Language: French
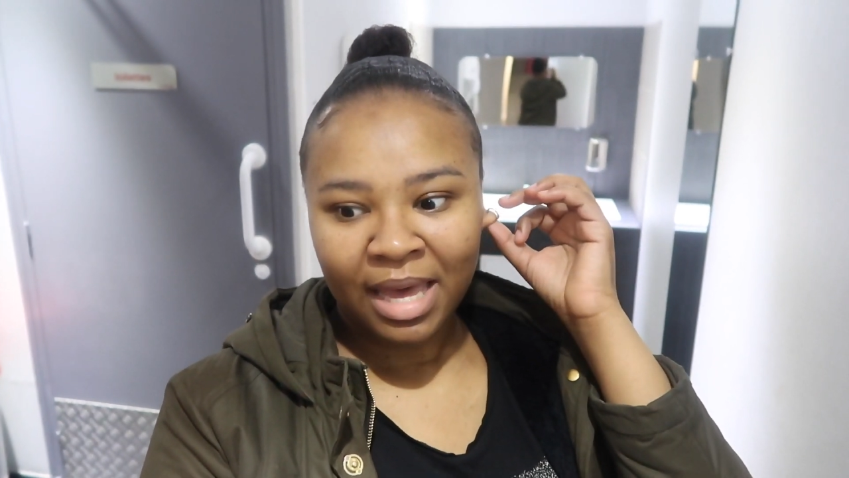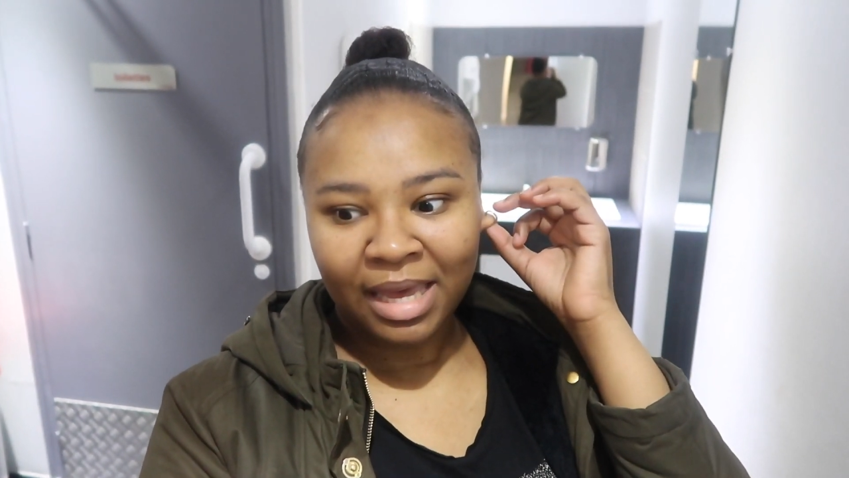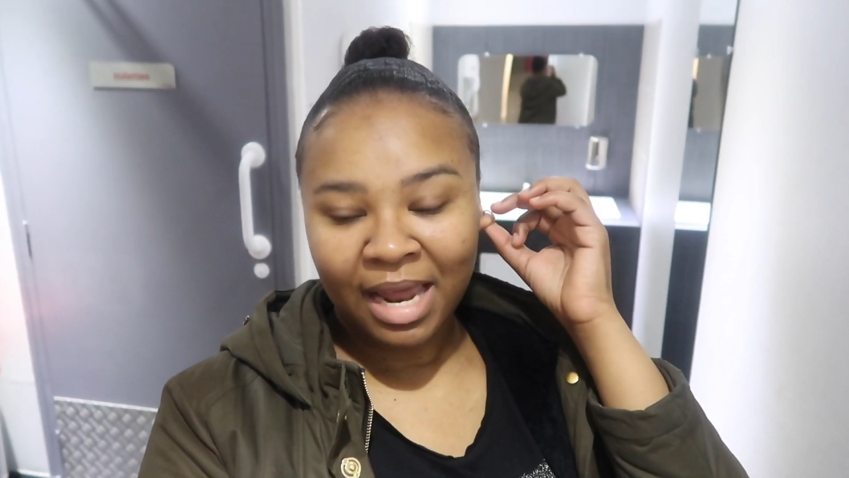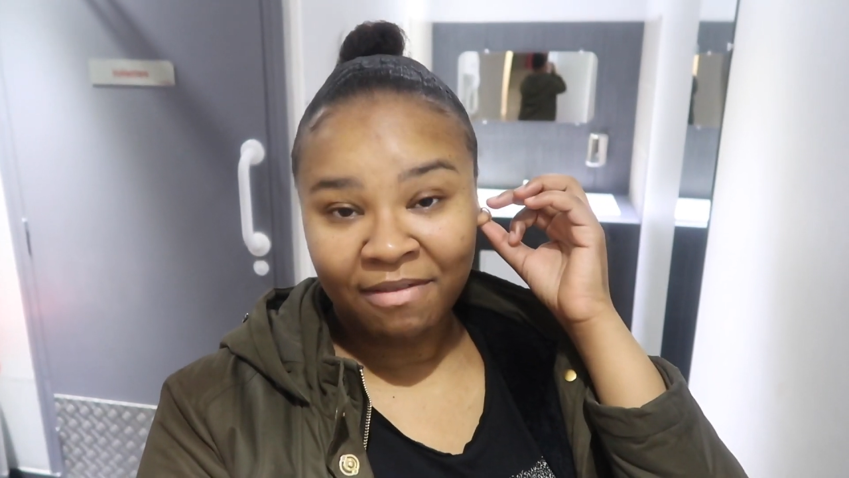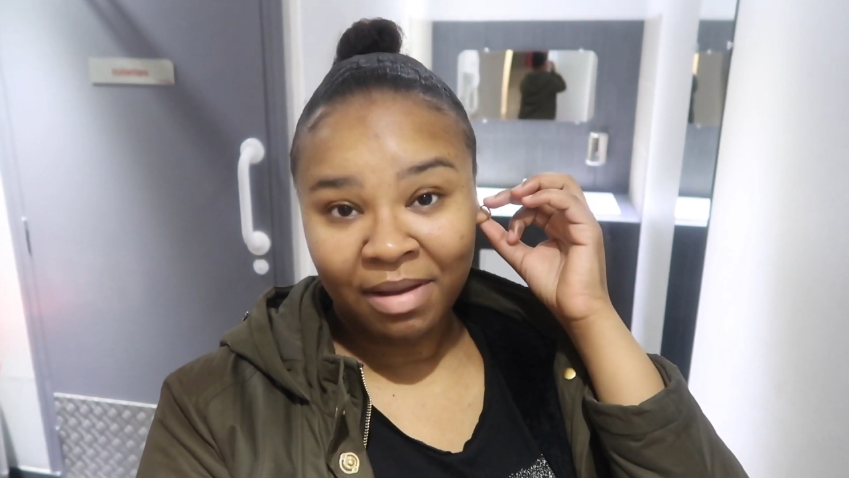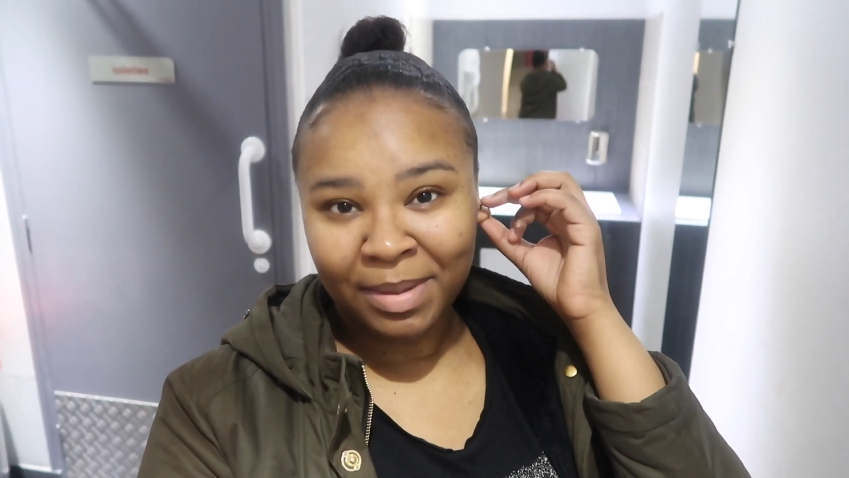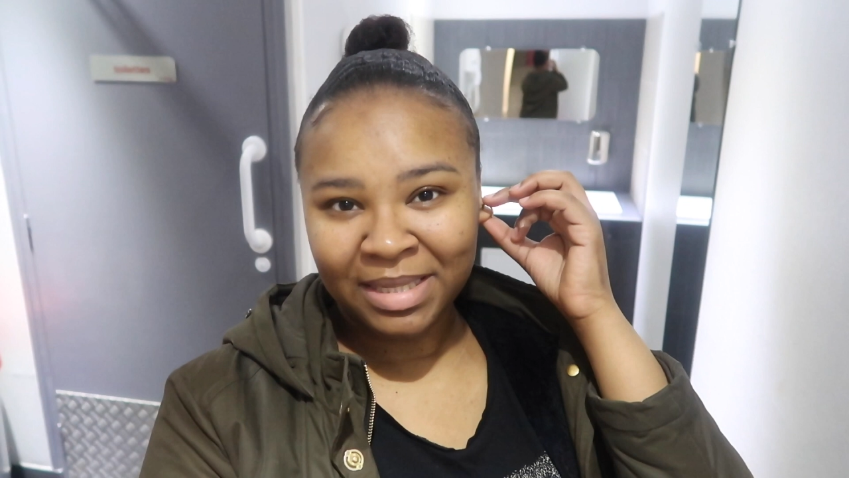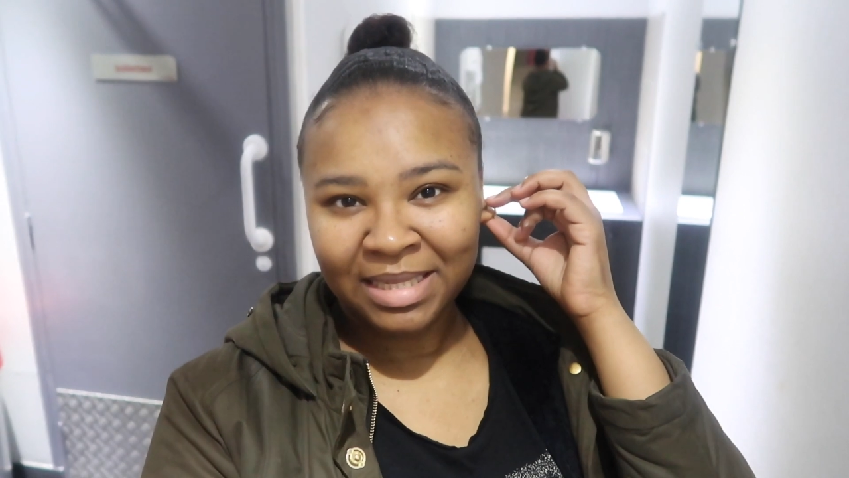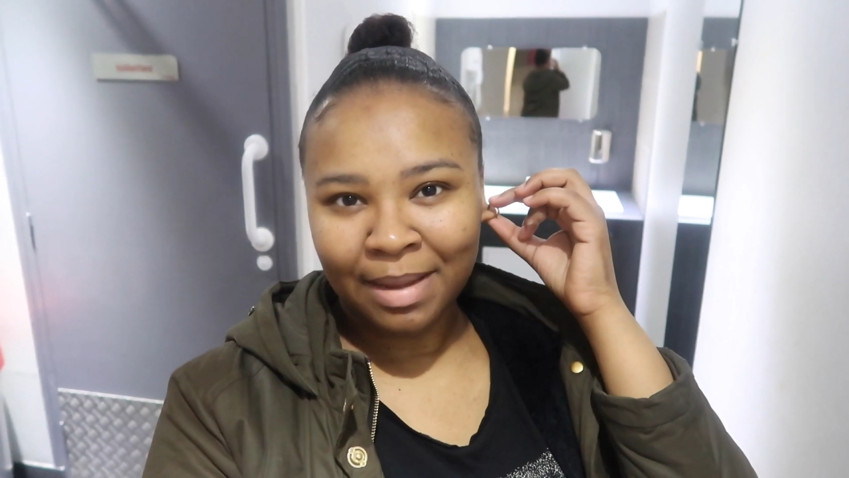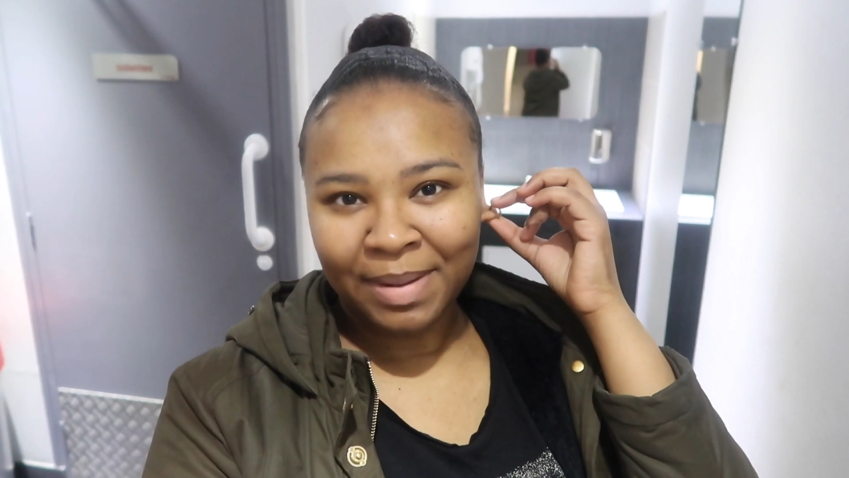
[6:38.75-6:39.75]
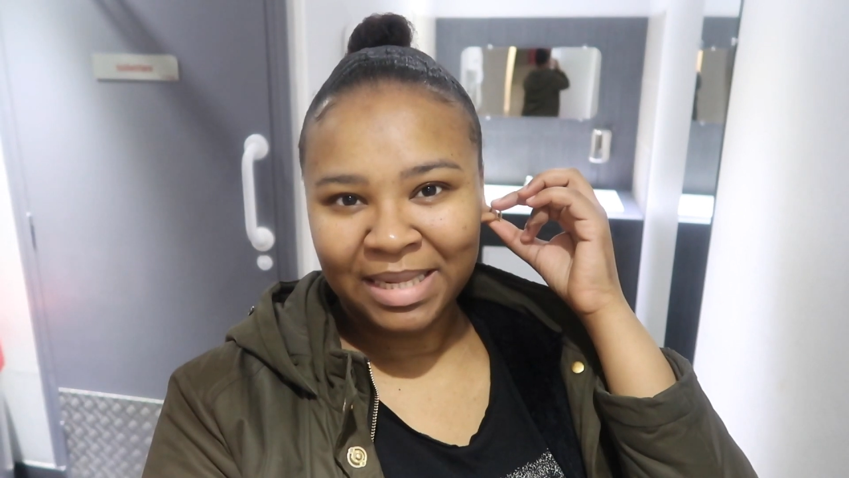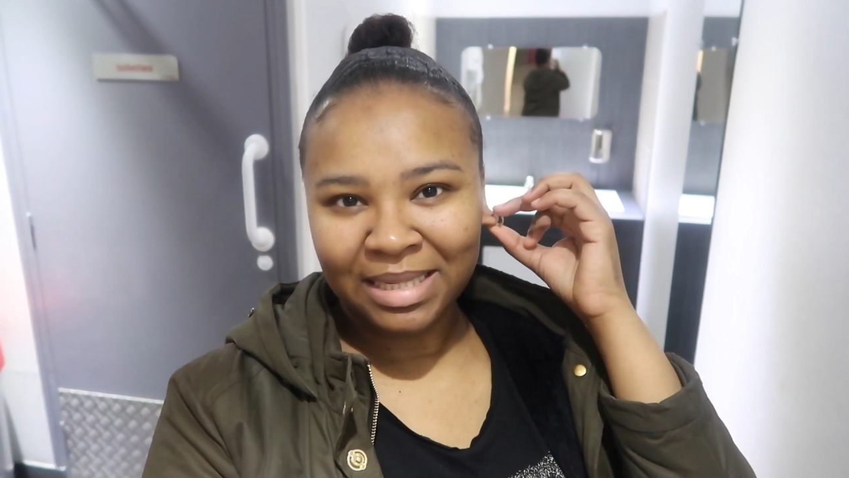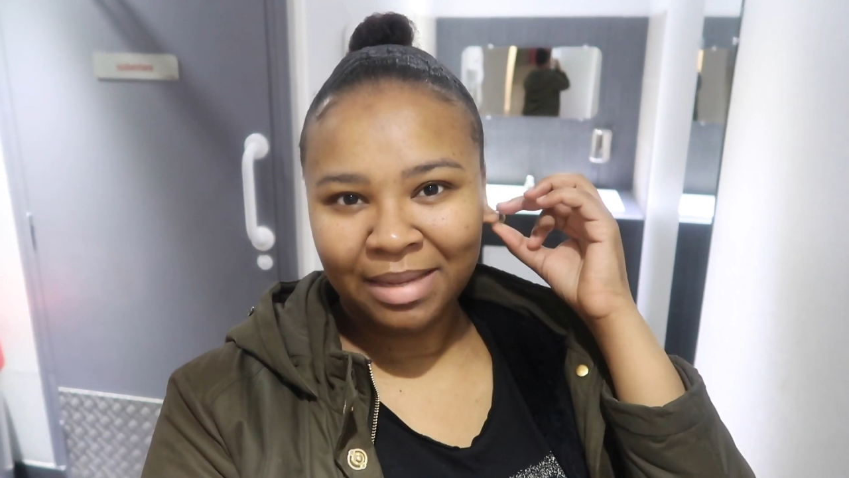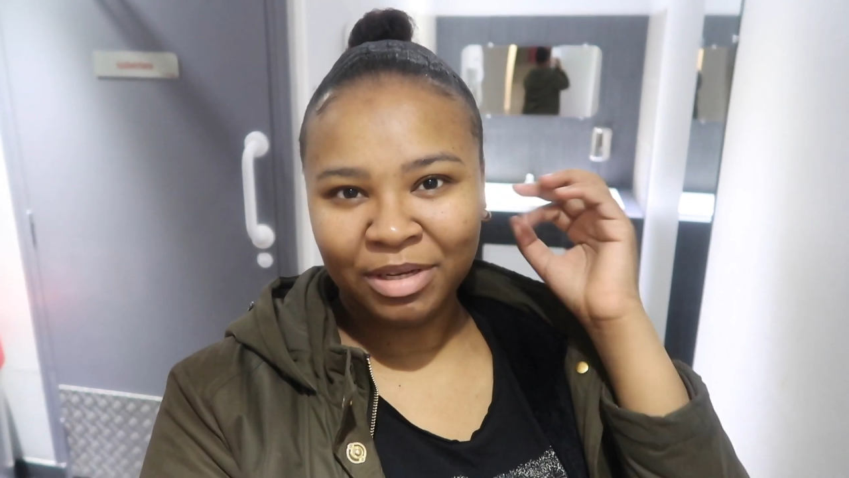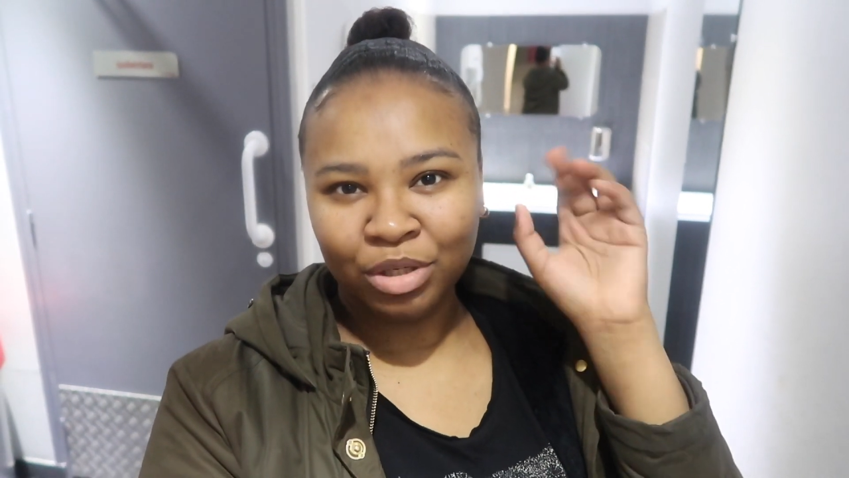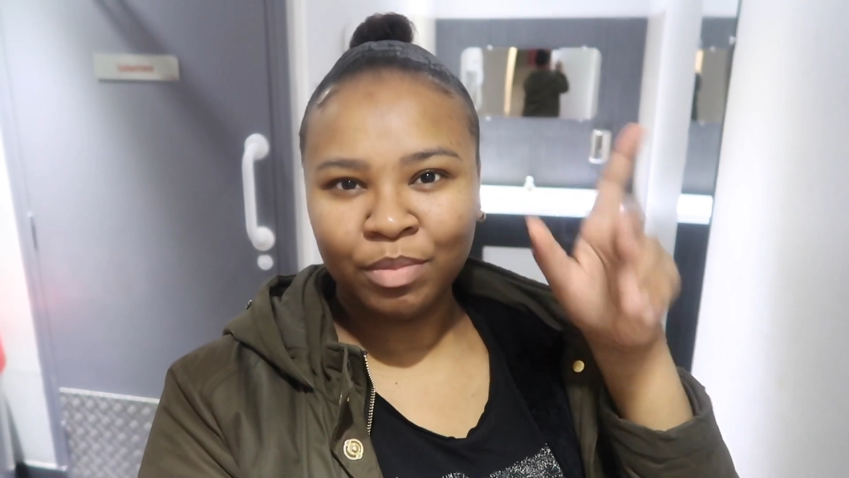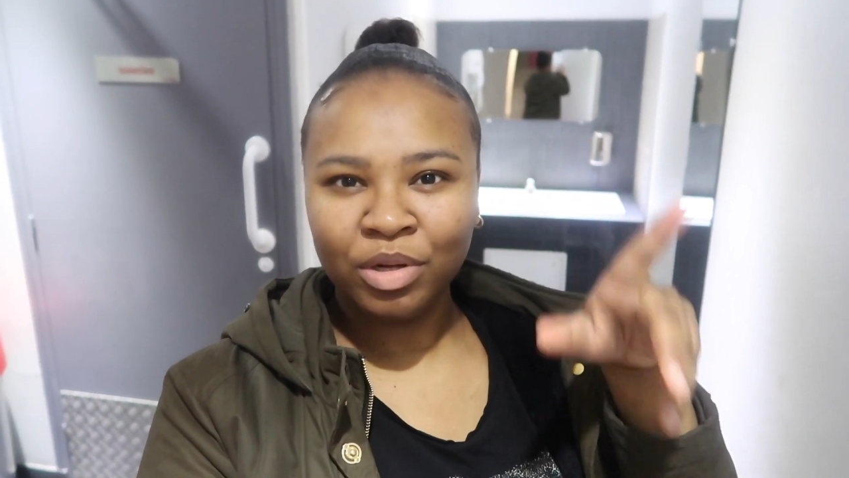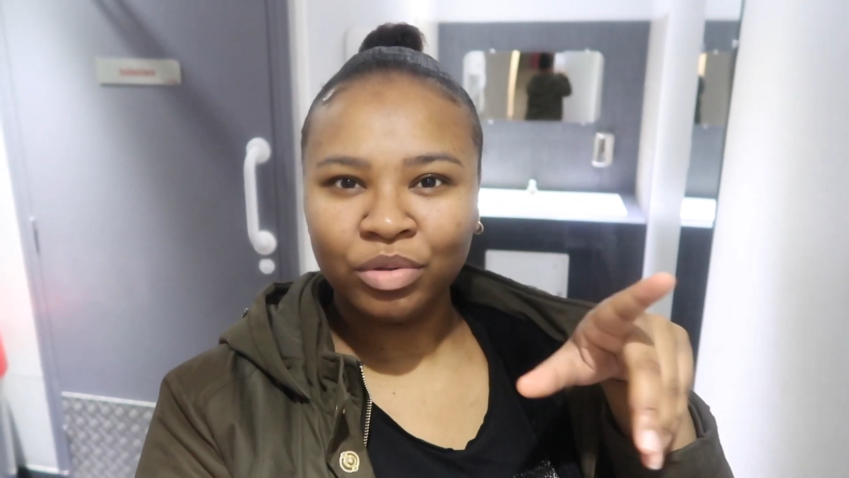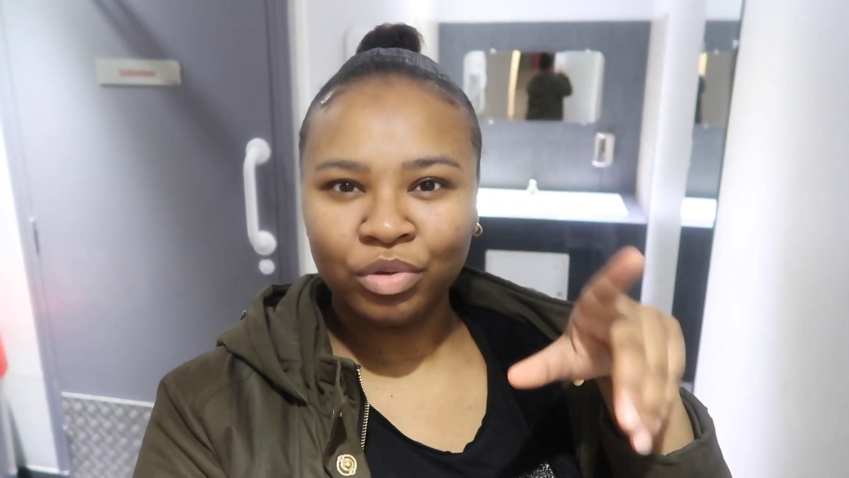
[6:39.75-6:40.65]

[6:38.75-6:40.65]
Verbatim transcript: Et à la pharmacie ça passait mais je pense